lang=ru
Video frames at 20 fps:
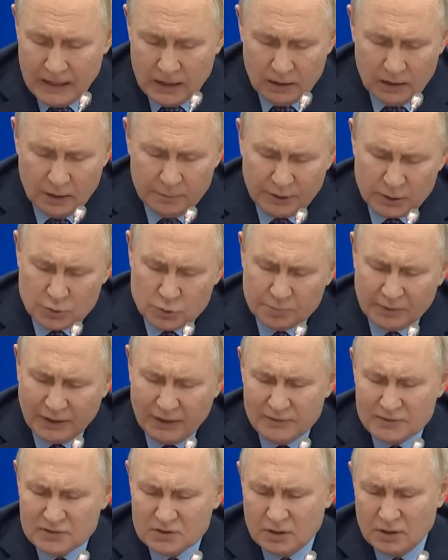И прошу
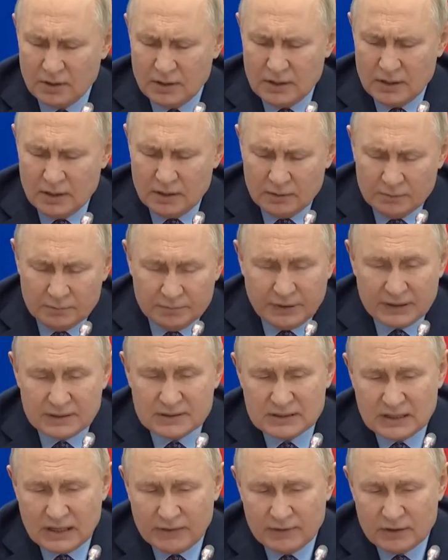правительства
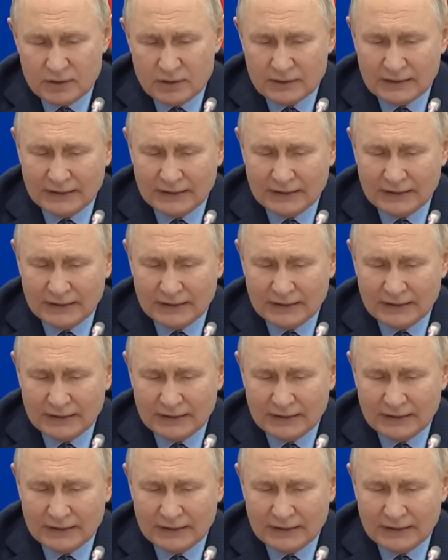представить